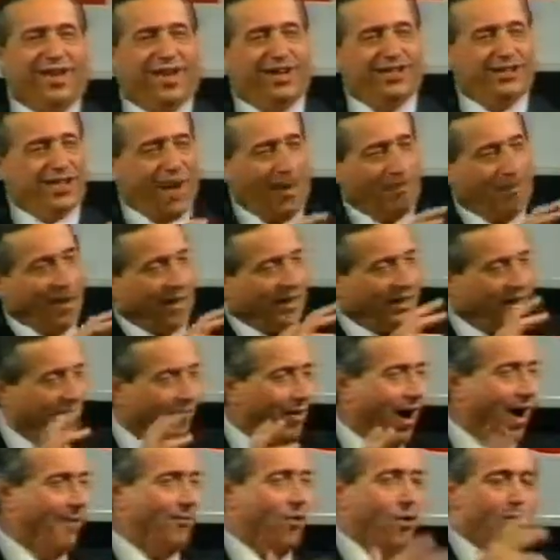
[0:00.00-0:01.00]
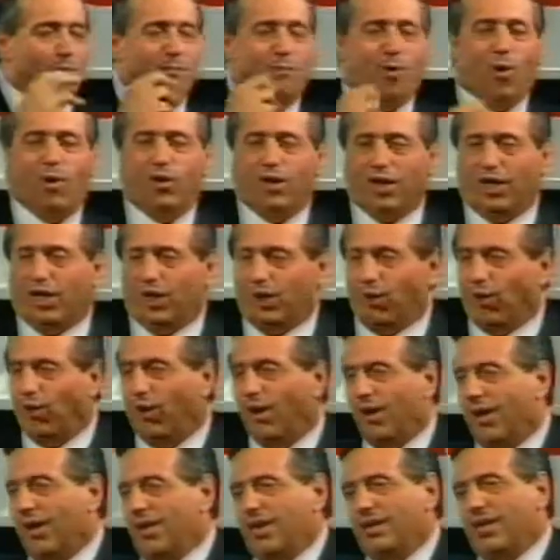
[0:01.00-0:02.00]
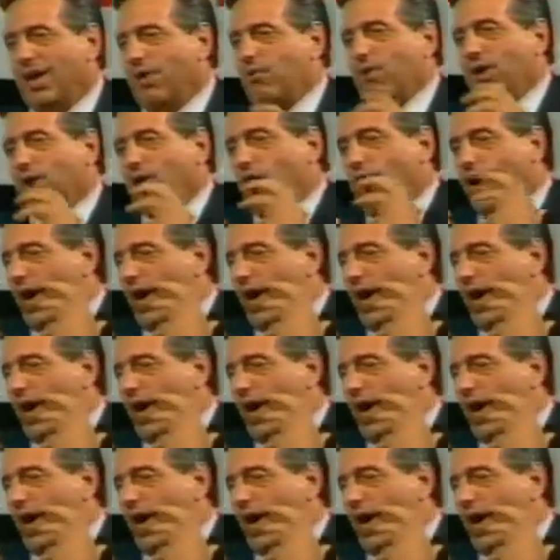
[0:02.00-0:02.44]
ci appartavamo un pochino da quello